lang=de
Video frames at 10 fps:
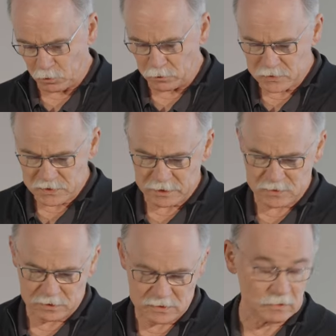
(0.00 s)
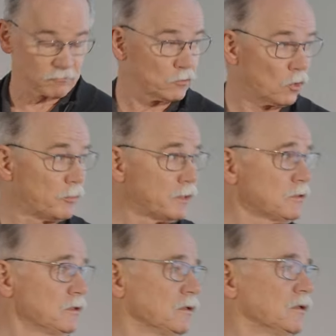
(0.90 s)
bei uns, dass diese
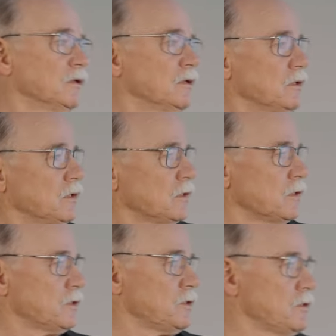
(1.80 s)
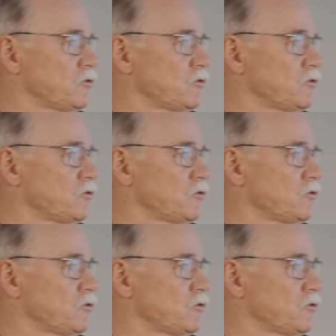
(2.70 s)
Firmen äh, die